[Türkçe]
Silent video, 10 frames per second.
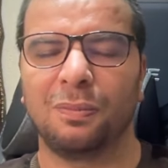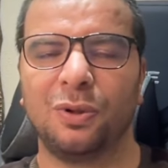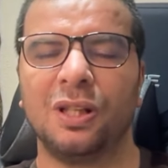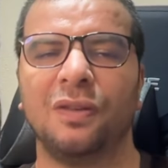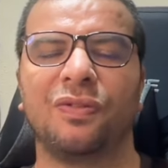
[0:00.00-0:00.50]

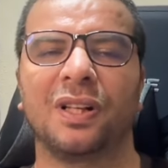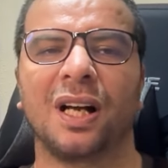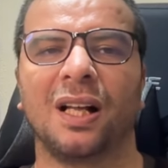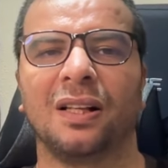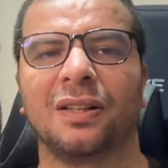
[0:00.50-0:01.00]
Bu
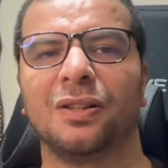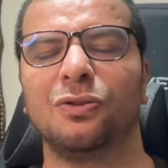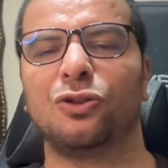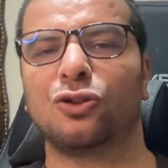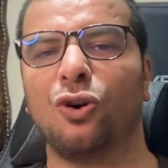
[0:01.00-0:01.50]

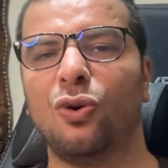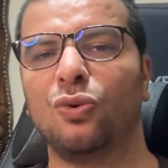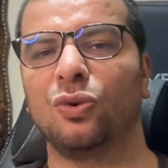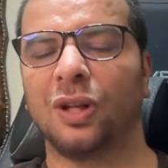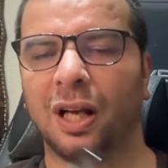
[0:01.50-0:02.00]
iftiraların
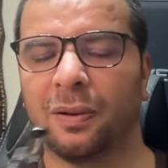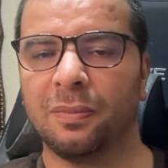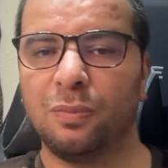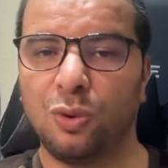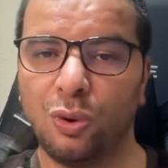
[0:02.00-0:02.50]

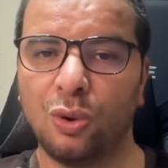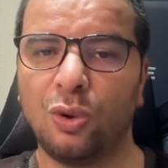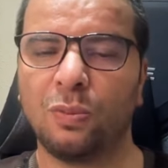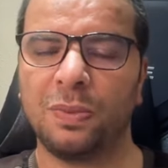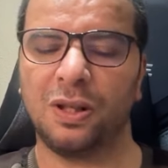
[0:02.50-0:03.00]
çoğundan,
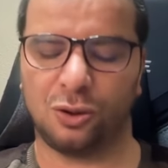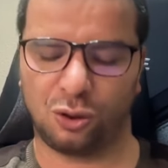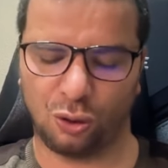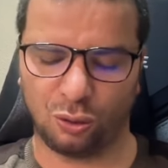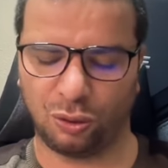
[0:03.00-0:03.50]
büyük bir
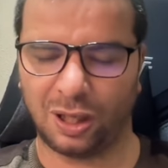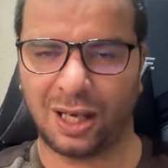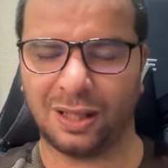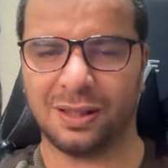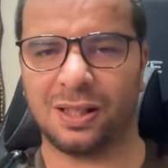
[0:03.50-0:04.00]

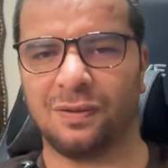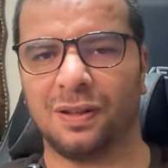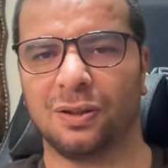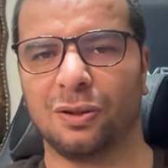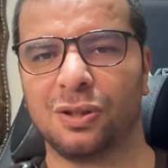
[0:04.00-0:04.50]
çoğundan
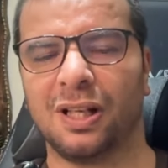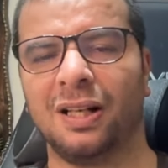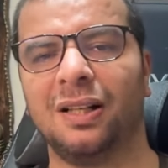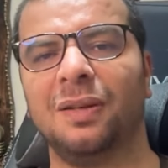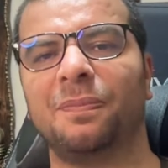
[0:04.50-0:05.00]
sevgili
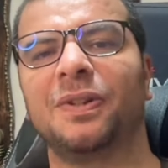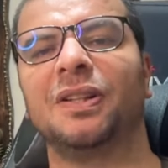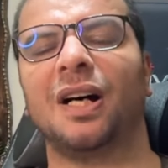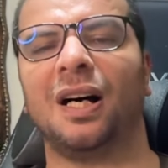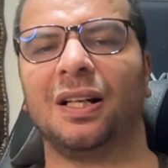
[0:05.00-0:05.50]
dostlar
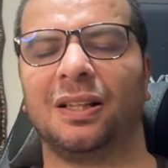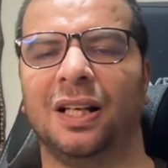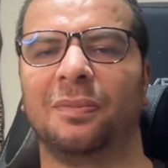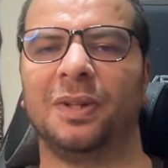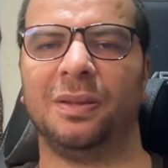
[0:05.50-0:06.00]
Ripple
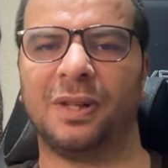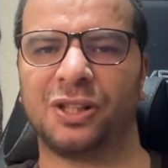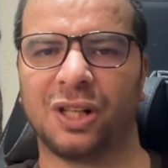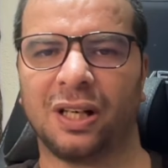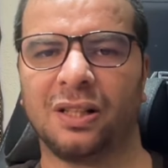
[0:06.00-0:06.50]
aklanmayı
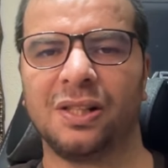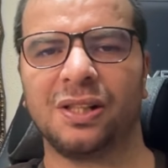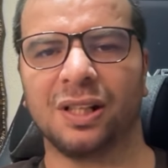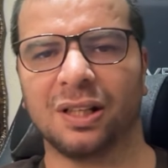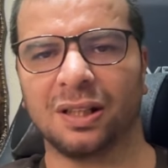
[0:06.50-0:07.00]
başardı,
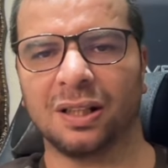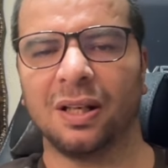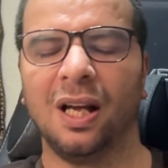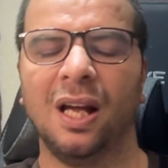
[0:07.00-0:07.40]
sıyrıldı.